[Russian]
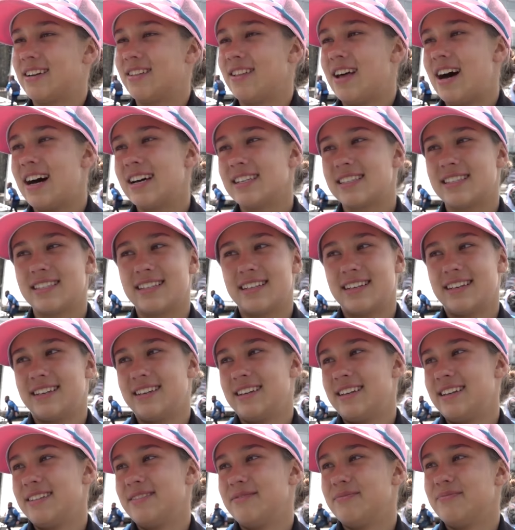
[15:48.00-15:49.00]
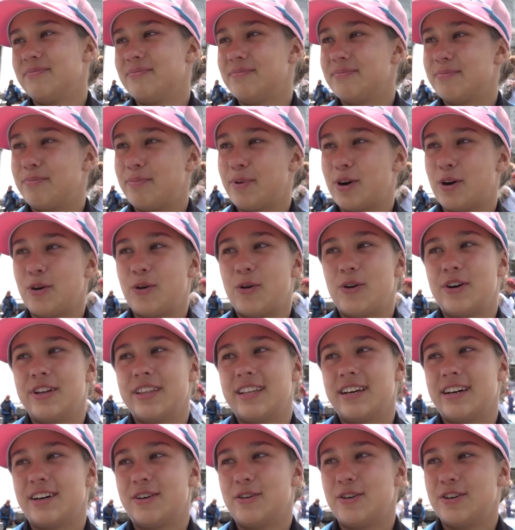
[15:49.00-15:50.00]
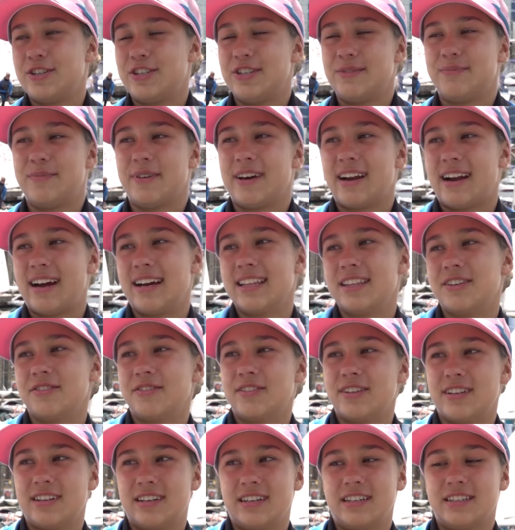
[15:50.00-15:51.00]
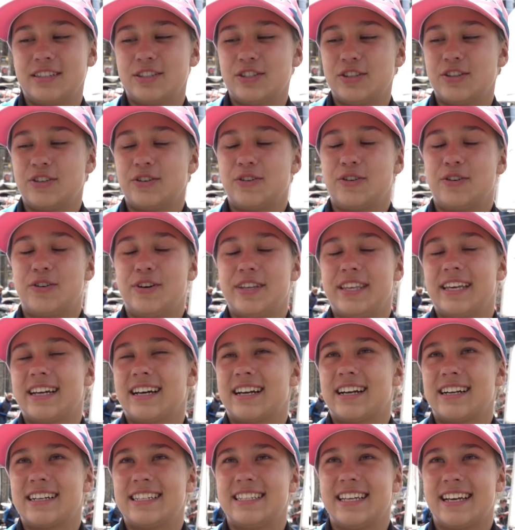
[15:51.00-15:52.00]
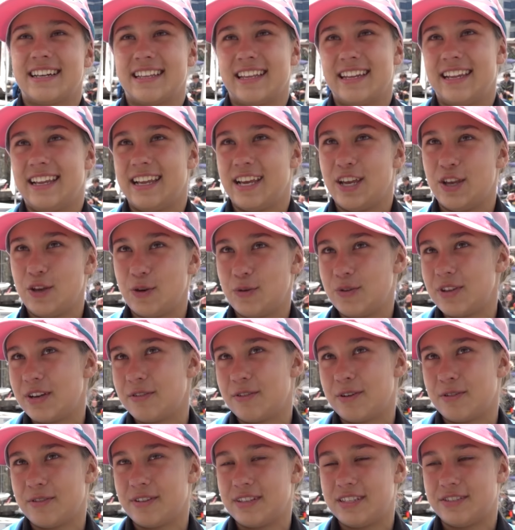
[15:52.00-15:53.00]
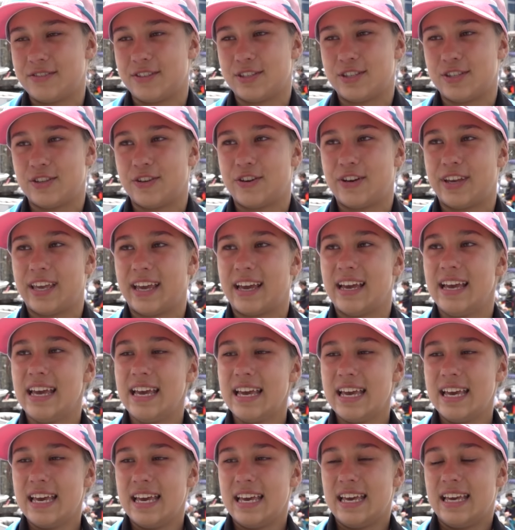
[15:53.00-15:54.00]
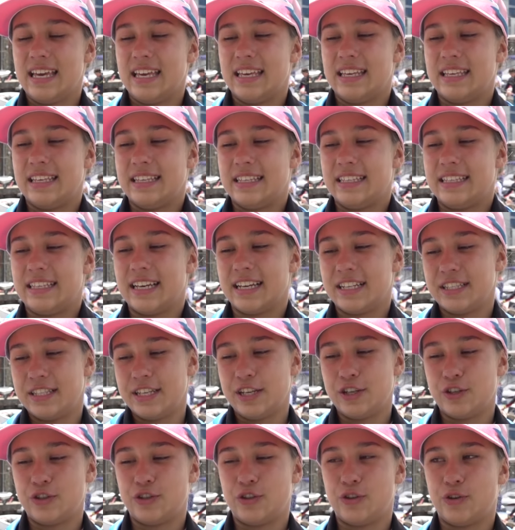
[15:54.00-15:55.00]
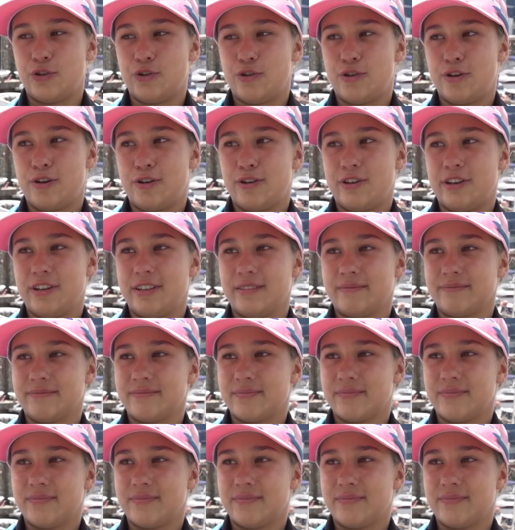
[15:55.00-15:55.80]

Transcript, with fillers: классное. Погода очень порадовала, что не характерно для июня во Владивостоке. Я надеюсь, что